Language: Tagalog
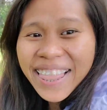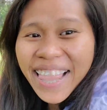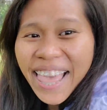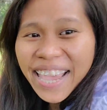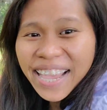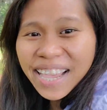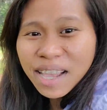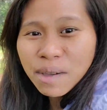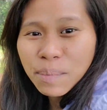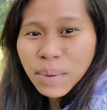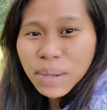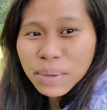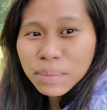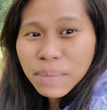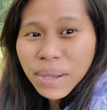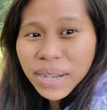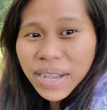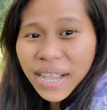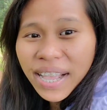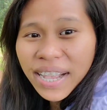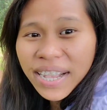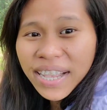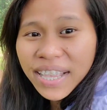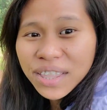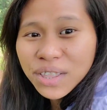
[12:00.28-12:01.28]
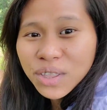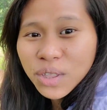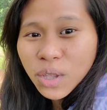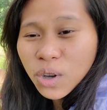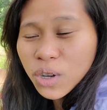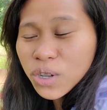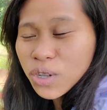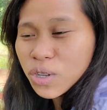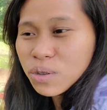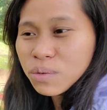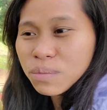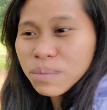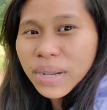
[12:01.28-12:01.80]
Unlike kapag mga
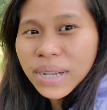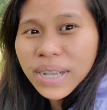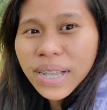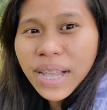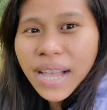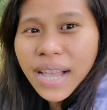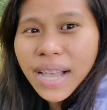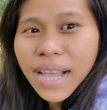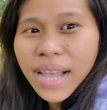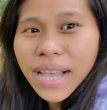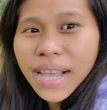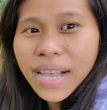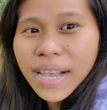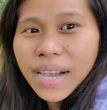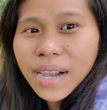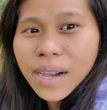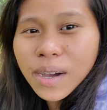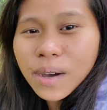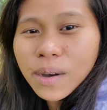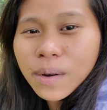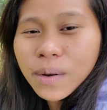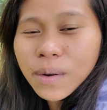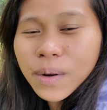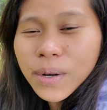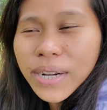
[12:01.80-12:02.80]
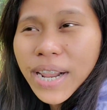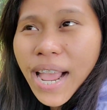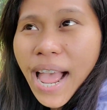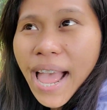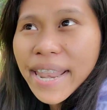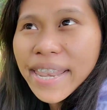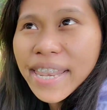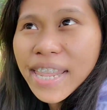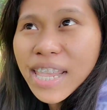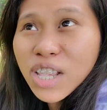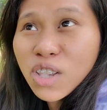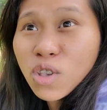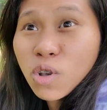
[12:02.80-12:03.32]
ganto yung mga
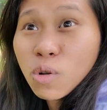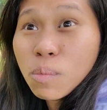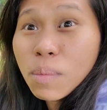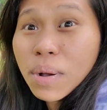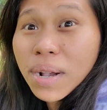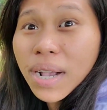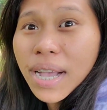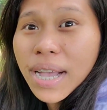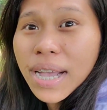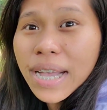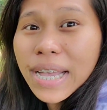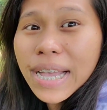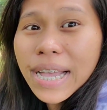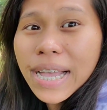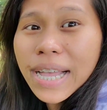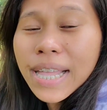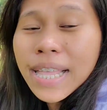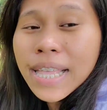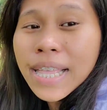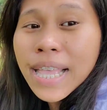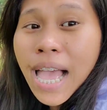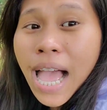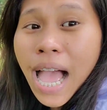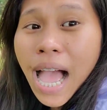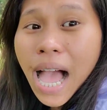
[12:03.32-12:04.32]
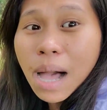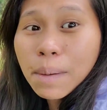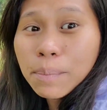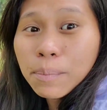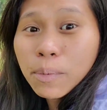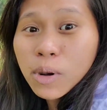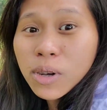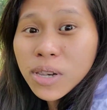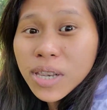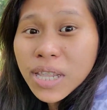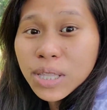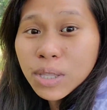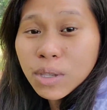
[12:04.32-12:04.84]
organic, yung mga
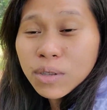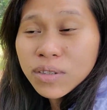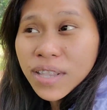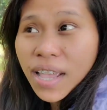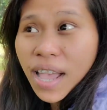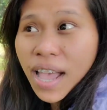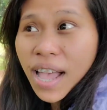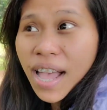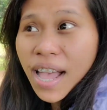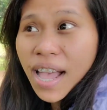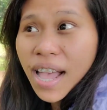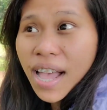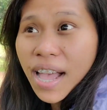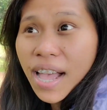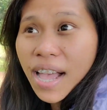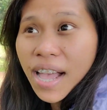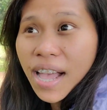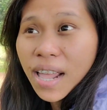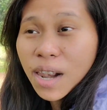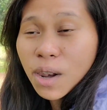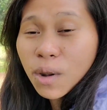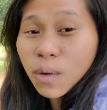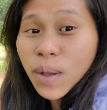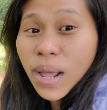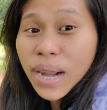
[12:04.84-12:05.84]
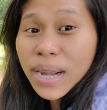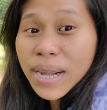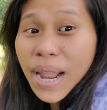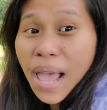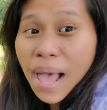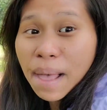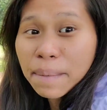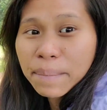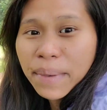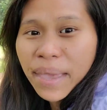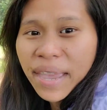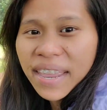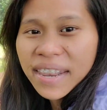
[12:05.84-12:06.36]
apple dito sa lugar
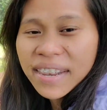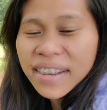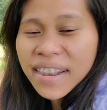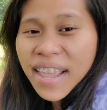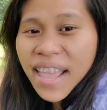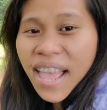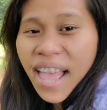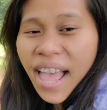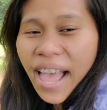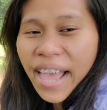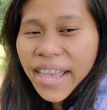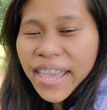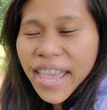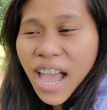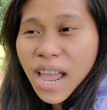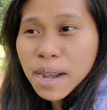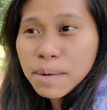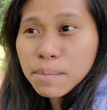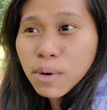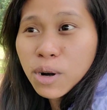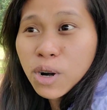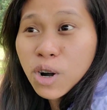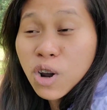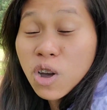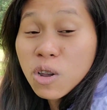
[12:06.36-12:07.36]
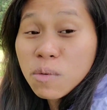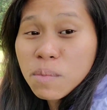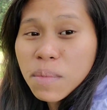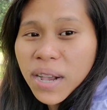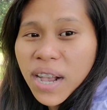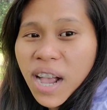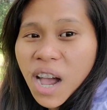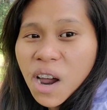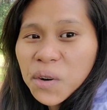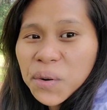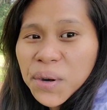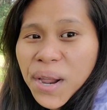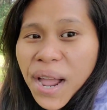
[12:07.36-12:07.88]
namin, ayan, more on
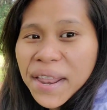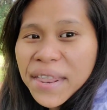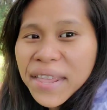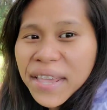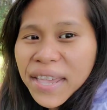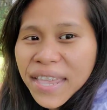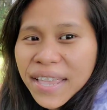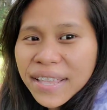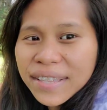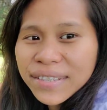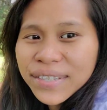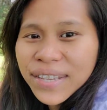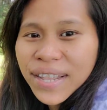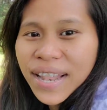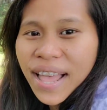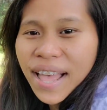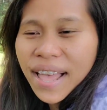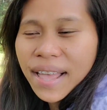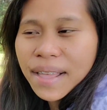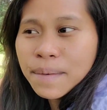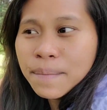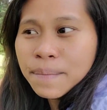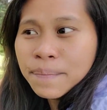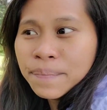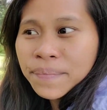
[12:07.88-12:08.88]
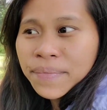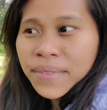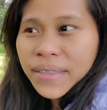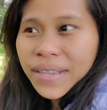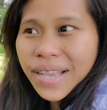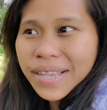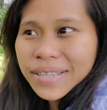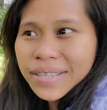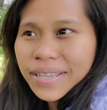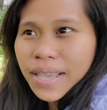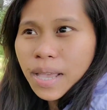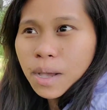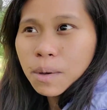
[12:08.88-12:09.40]
mga organic yan sila.
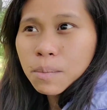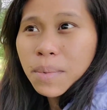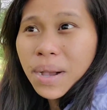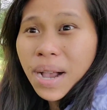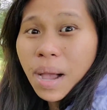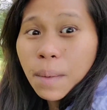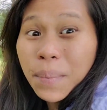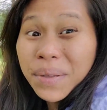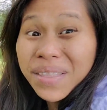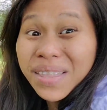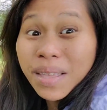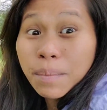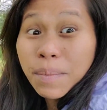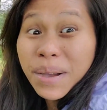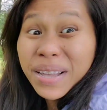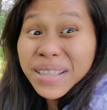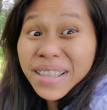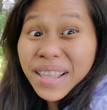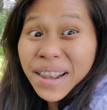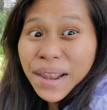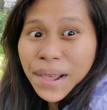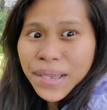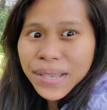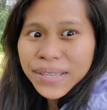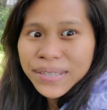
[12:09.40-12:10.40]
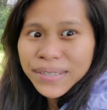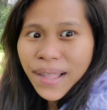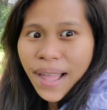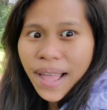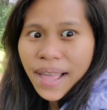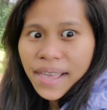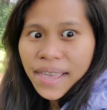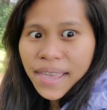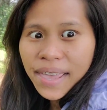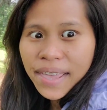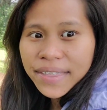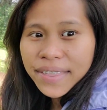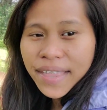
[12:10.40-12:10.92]
Kasi yung mga pataba nila is
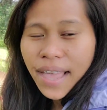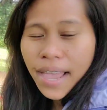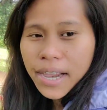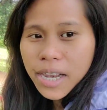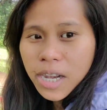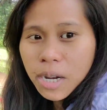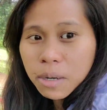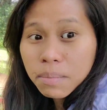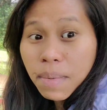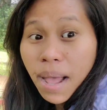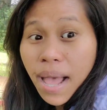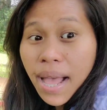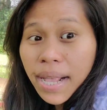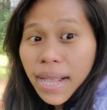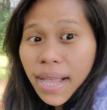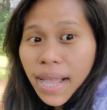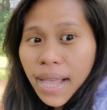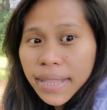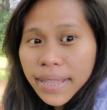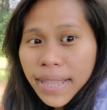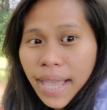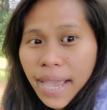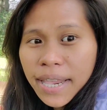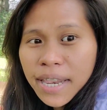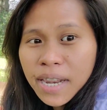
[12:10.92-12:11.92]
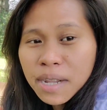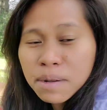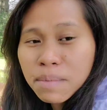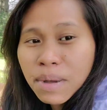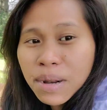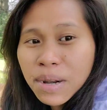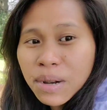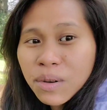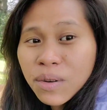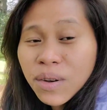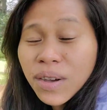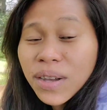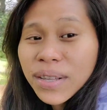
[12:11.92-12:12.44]
tae. Tae ng baka, tae ng
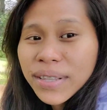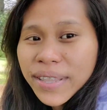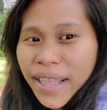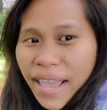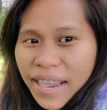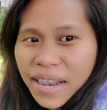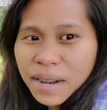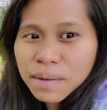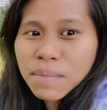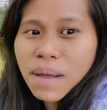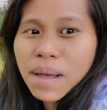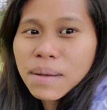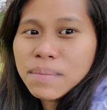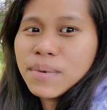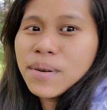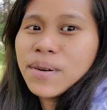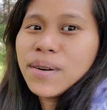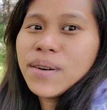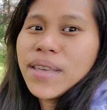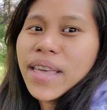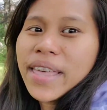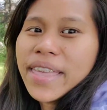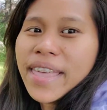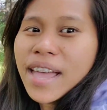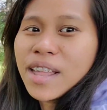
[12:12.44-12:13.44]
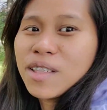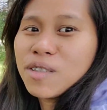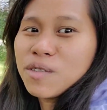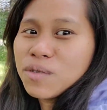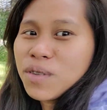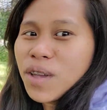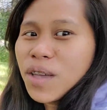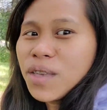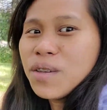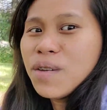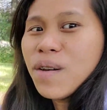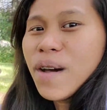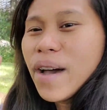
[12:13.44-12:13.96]
manok, tae ng baboy. Ayan,
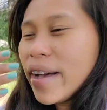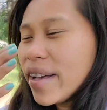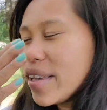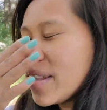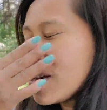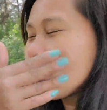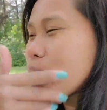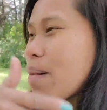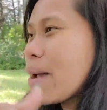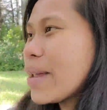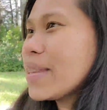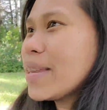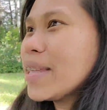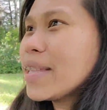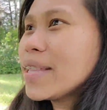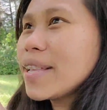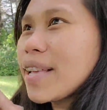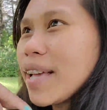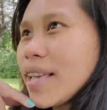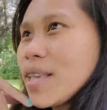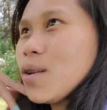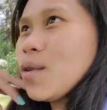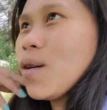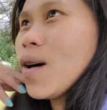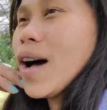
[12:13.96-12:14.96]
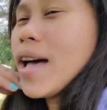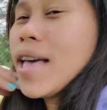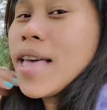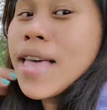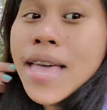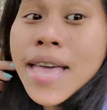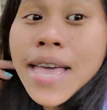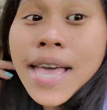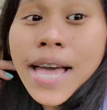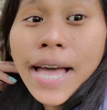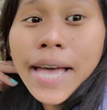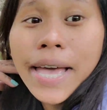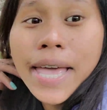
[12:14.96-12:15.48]
kayo ha, ah, green-minded kayo ha. Ah.
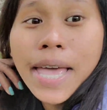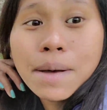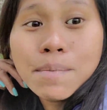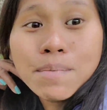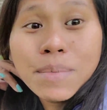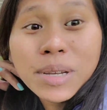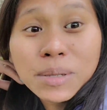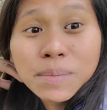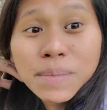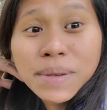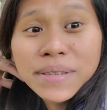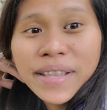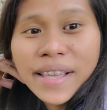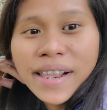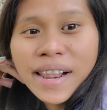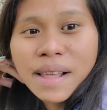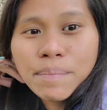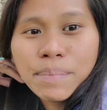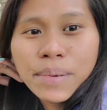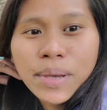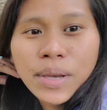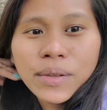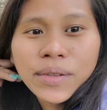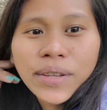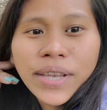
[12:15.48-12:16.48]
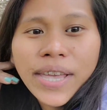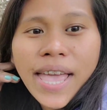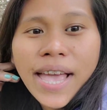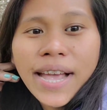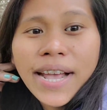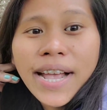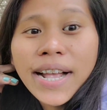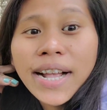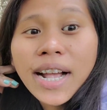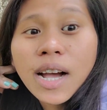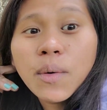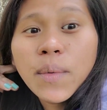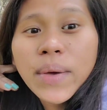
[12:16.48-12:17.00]
Kaya, mas masarap yon Kaya
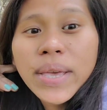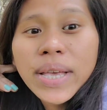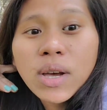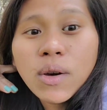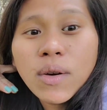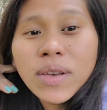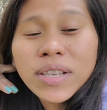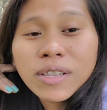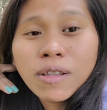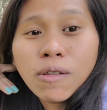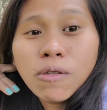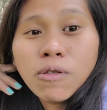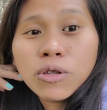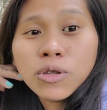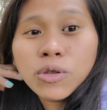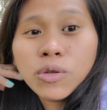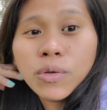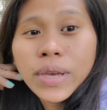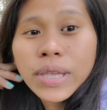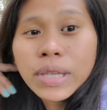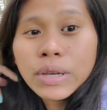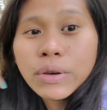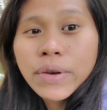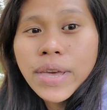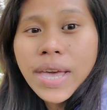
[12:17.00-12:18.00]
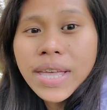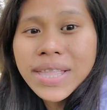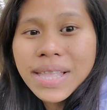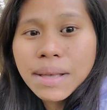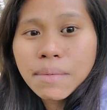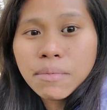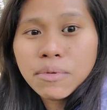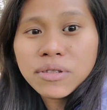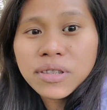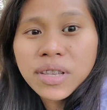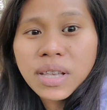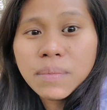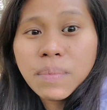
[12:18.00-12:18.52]
ang gagawin ko is lulutuin ko yan
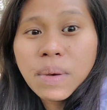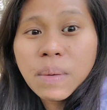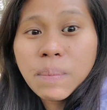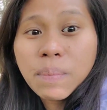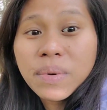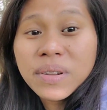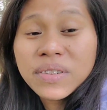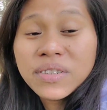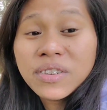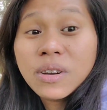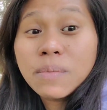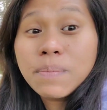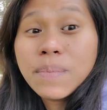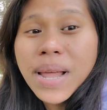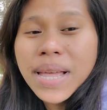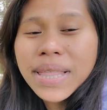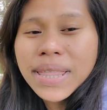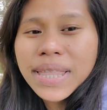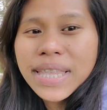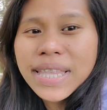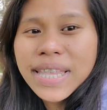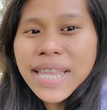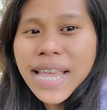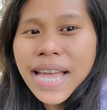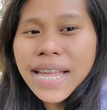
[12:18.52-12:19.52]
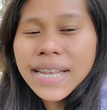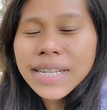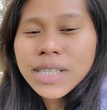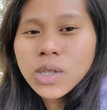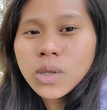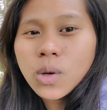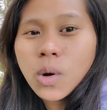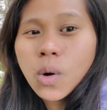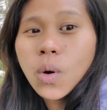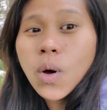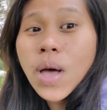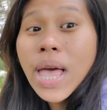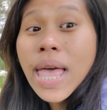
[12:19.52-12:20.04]
tapos ipipreserve natin yan.
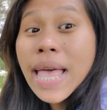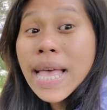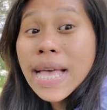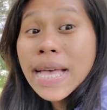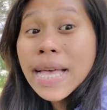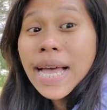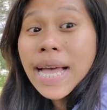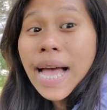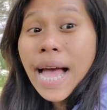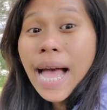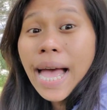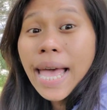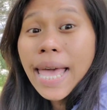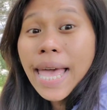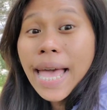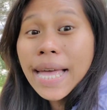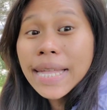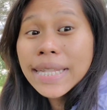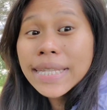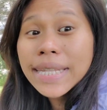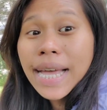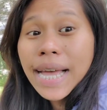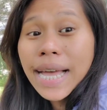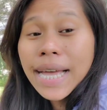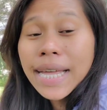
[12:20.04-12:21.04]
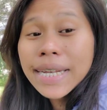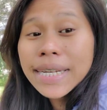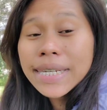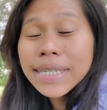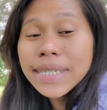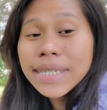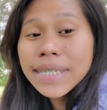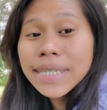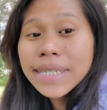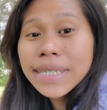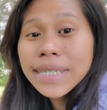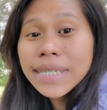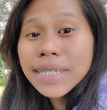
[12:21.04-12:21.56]
So, ayan,
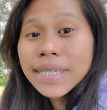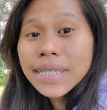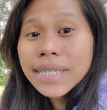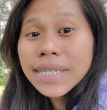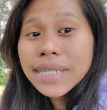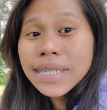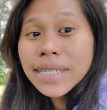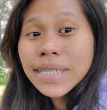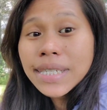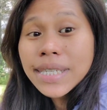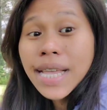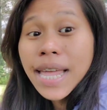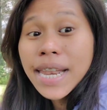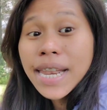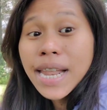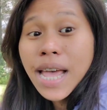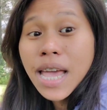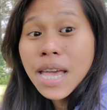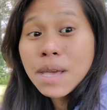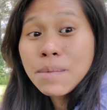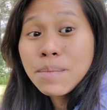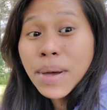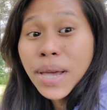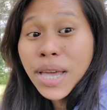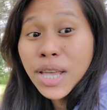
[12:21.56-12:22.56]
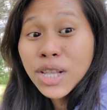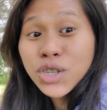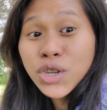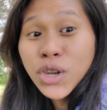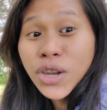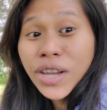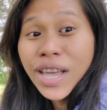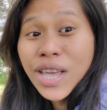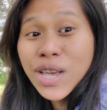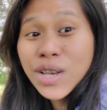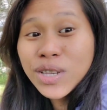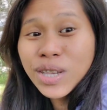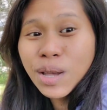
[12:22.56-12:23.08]
and sana ay mag-enjoy
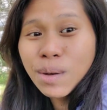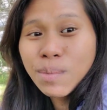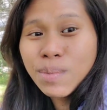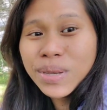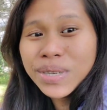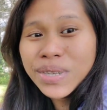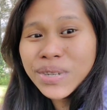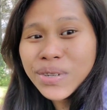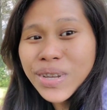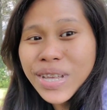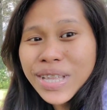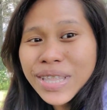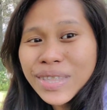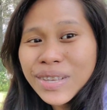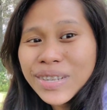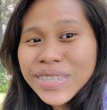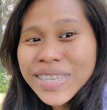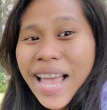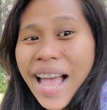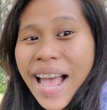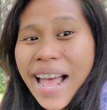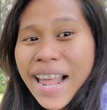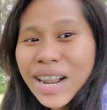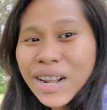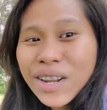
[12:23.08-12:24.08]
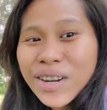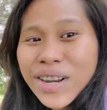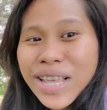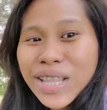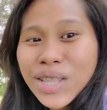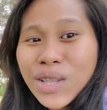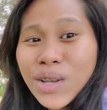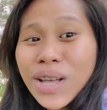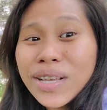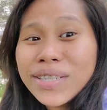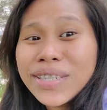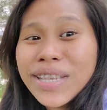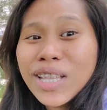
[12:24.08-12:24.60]
kayo sa video ito sa araw na
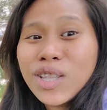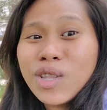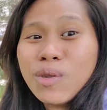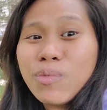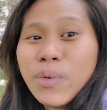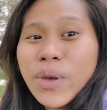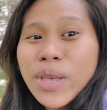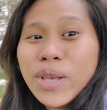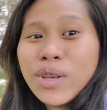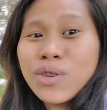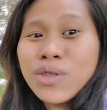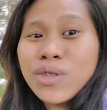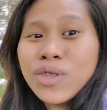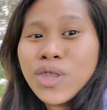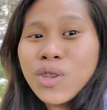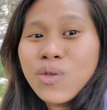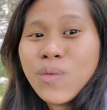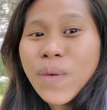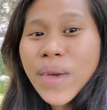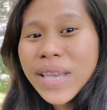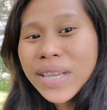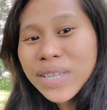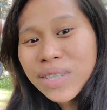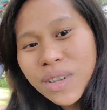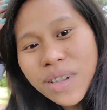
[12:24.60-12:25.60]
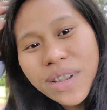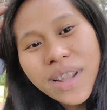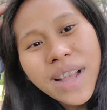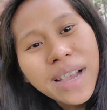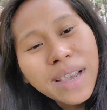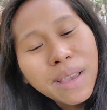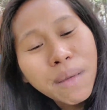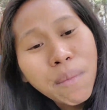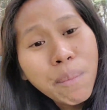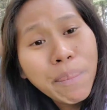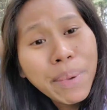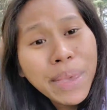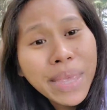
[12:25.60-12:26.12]
ito kasi ito po ay continuation ng
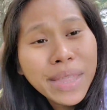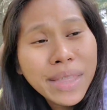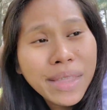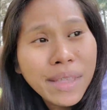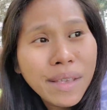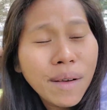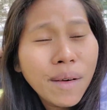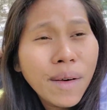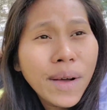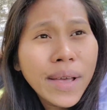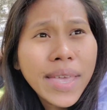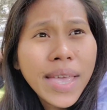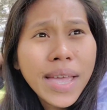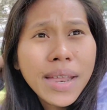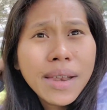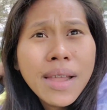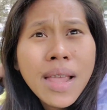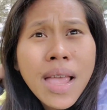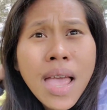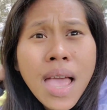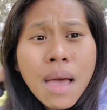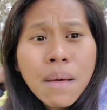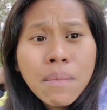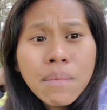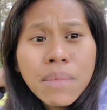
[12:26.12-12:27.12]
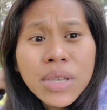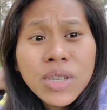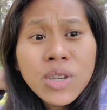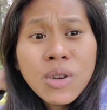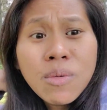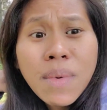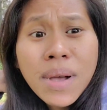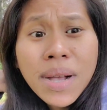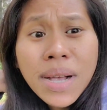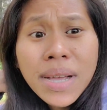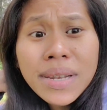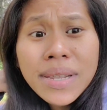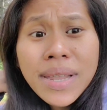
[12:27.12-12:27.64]
aking video. Ayan. Medyo
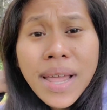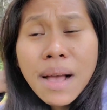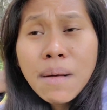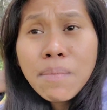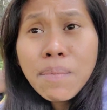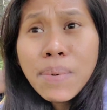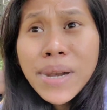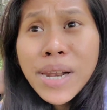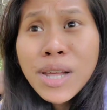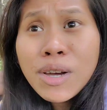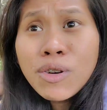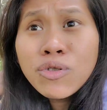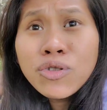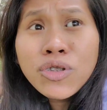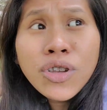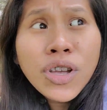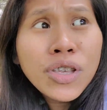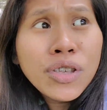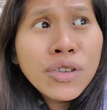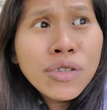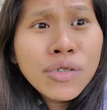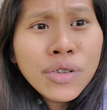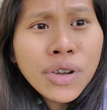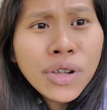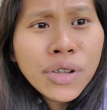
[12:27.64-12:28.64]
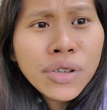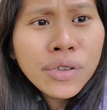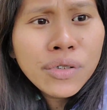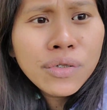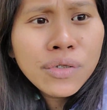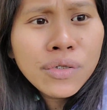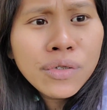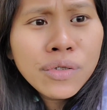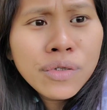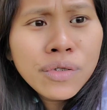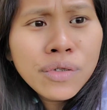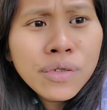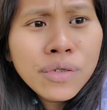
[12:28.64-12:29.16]
maganda ang panahon ngayon na ah, yun oh.